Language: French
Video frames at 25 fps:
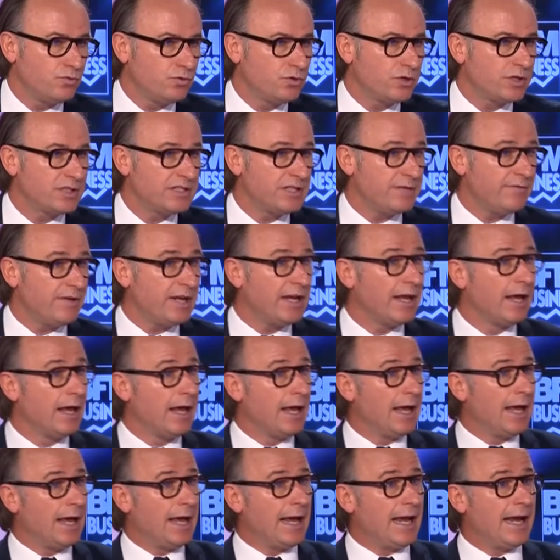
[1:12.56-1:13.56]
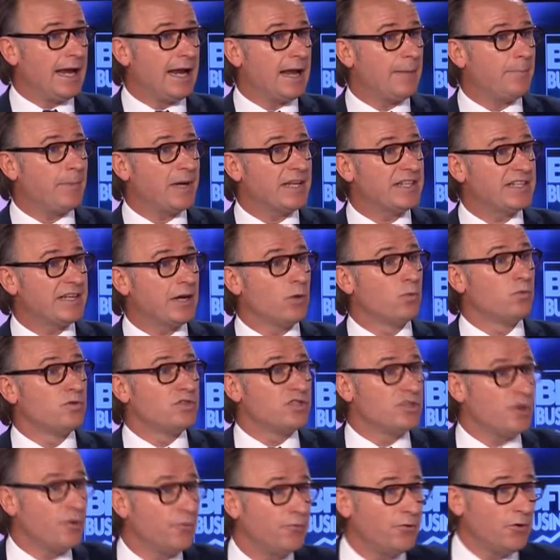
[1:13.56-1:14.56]
du Code civil. Elle appartient
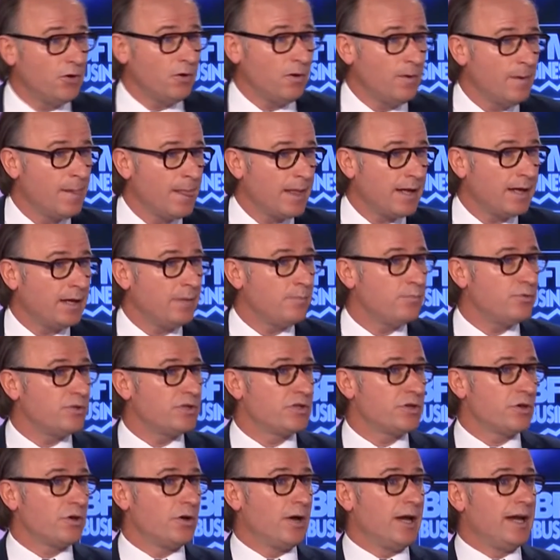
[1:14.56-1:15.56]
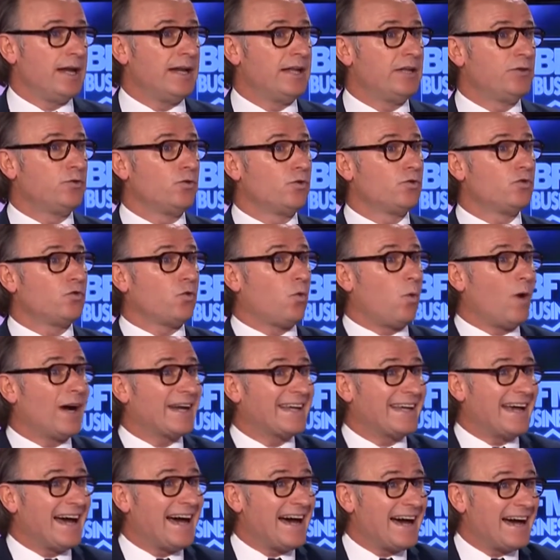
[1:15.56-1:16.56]
aux enfants, hein, puisqu'elle est de trois
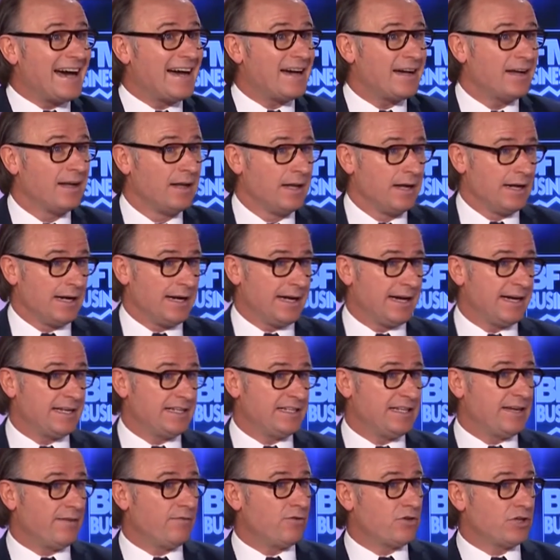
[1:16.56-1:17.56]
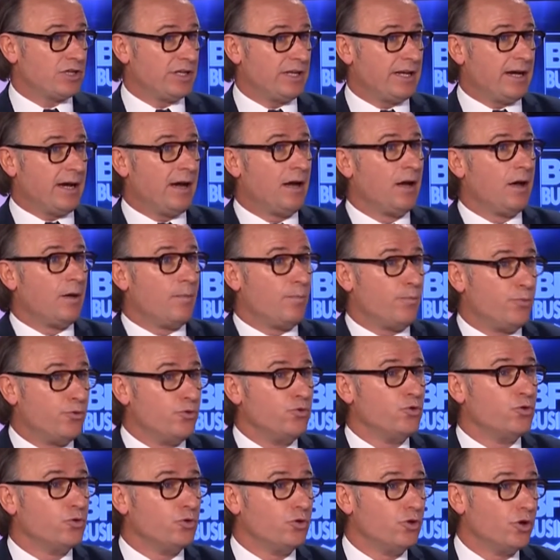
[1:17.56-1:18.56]
quarts la réserve lorsqu'il y a
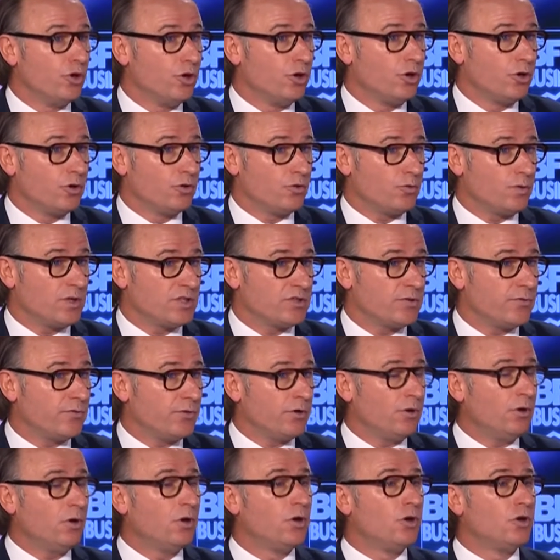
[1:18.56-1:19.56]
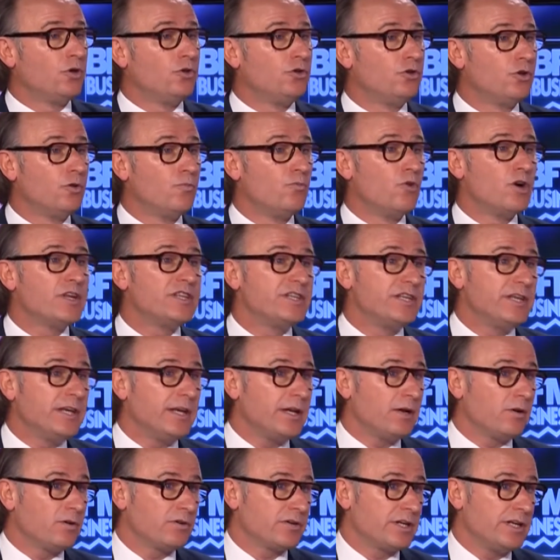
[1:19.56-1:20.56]
plus de trois enfants, de
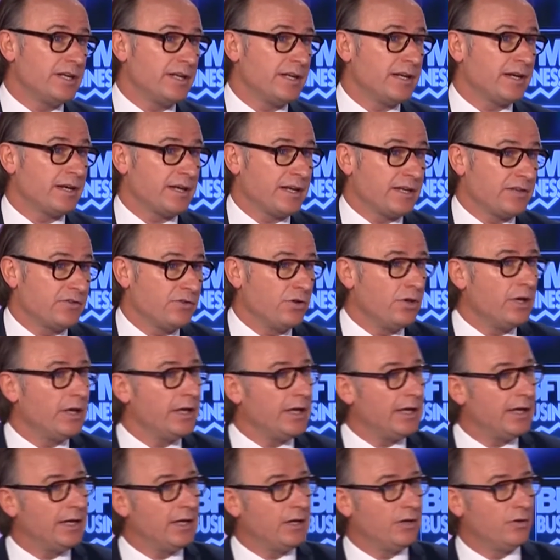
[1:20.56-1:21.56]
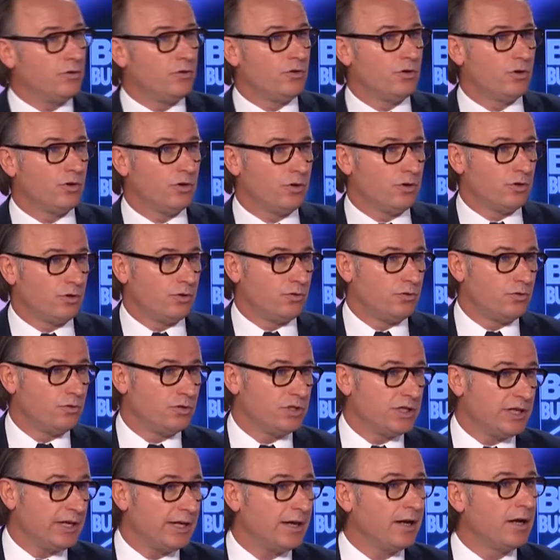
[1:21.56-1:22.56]
moitié lorsqu'il n'y en a qu'un seul et de euh, deux
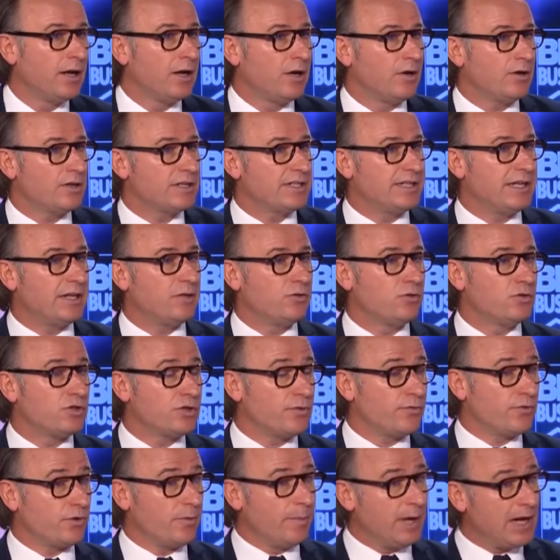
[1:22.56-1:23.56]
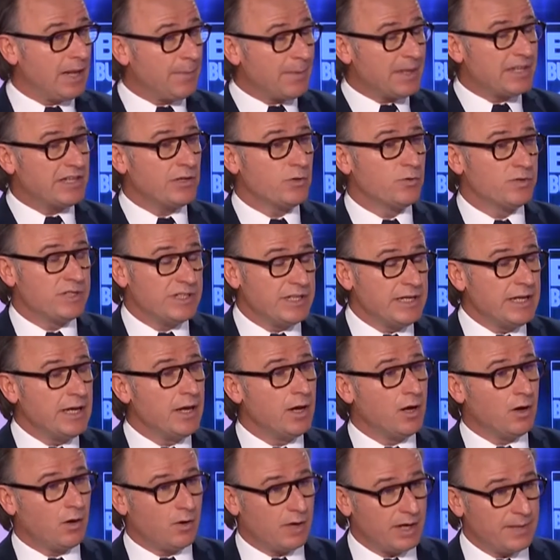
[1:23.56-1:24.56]
tiers lorsqu'il y a deux enfants. Mais elle appartient aussi,
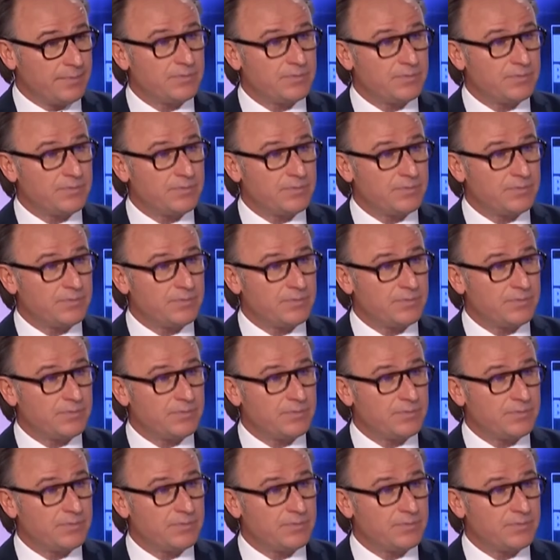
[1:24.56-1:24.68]
en